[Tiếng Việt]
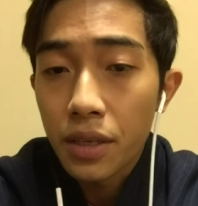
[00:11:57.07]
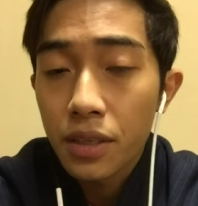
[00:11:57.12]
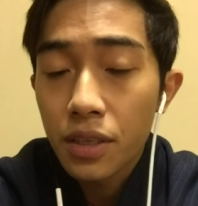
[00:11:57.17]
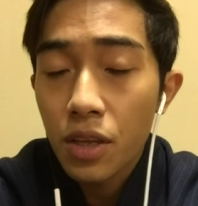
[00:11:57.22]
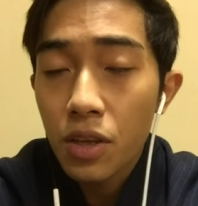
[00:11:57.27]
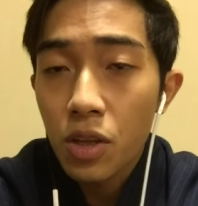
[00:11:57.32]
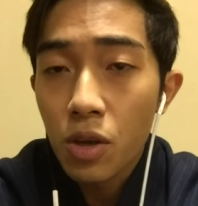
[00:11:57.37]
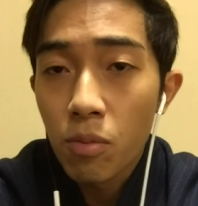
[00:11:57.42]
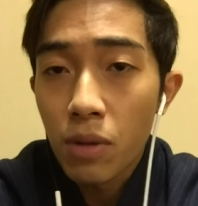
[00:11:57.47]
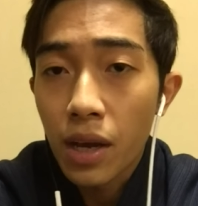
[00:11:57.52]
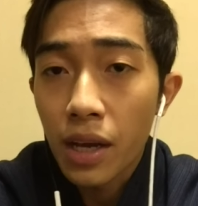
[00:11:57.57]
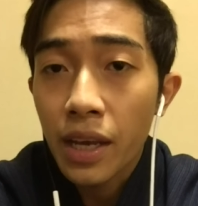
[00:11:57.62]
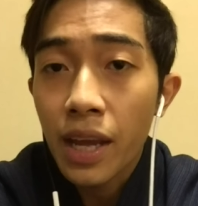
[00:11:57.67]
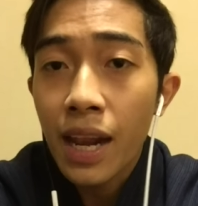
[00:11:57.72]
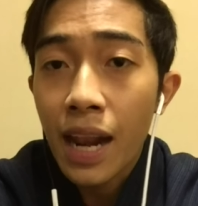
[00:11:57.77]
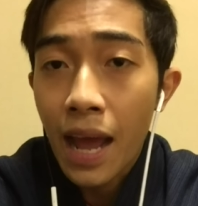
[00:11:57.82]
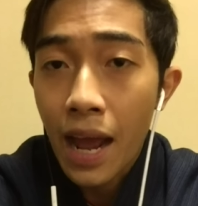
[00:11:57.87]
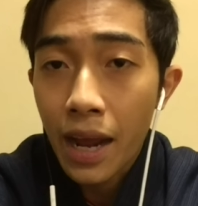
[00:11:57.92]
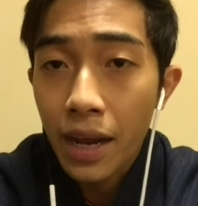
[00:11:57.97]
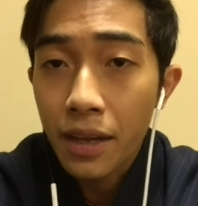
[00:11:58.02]
nói chung là
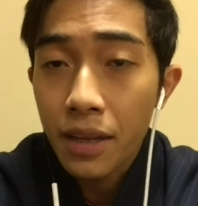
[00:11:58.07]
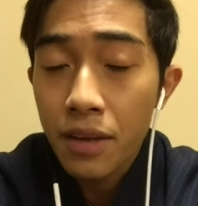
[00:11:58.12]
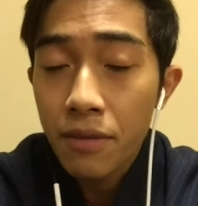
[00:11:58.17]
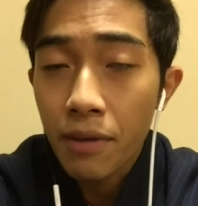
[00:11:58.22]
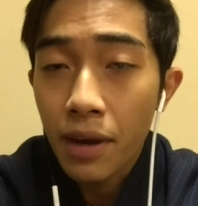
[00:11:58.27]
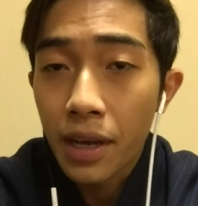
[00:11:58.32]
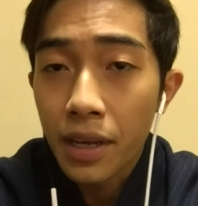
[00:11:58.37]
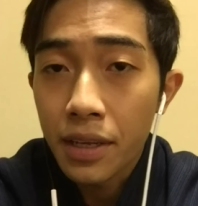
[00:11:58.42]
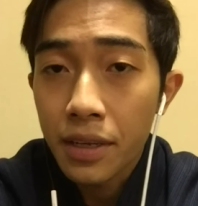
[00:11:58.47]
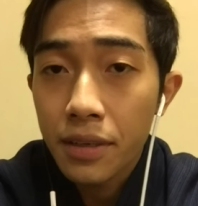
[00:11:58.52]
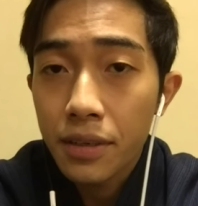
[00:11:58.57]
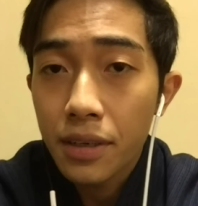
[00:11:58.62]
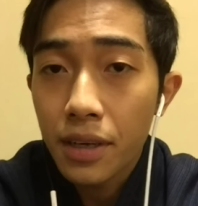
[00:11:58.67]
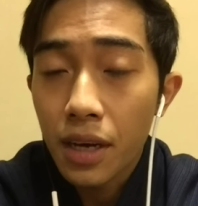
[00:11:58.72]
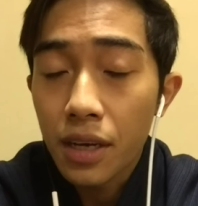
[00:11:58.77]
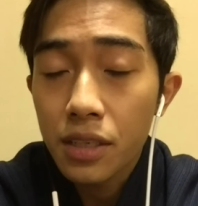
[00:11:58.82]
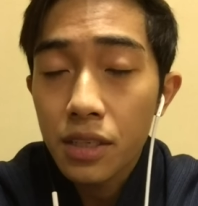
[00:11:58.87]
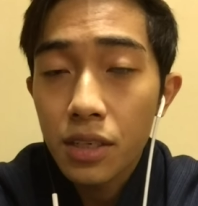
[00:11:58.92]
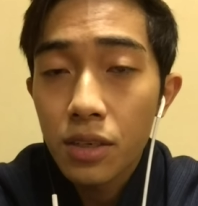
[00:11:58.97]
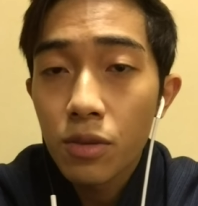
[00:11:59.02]
cái làng như vậy
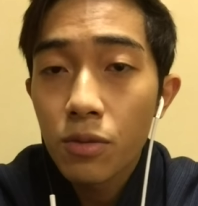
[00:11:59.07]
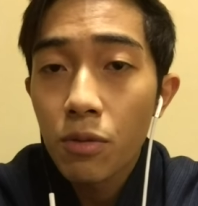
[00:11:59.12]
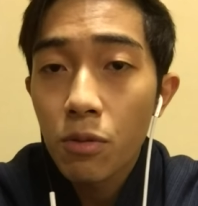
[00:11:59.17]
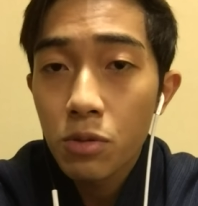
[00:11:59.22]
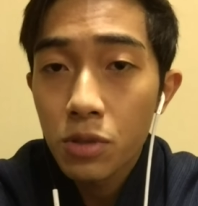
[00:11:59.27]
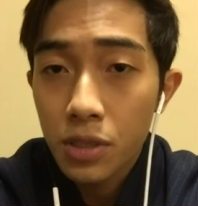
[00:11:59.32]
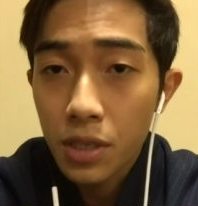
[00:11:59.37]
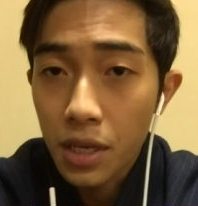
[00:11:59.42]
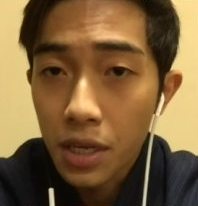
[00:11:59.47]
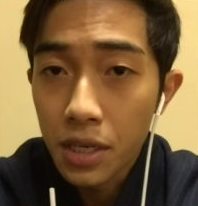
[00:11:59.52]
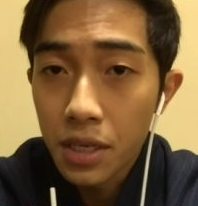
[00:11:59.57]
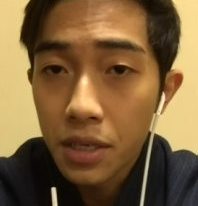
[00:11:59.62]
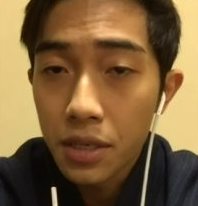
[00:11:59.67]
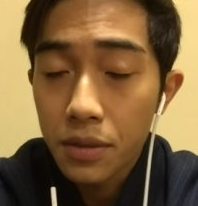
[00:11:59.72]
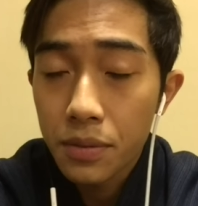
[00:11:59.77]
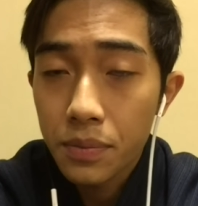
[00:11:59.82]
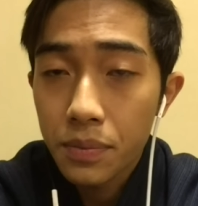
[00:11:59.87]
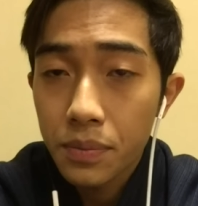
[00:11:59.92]
ở trên núi phú sĩ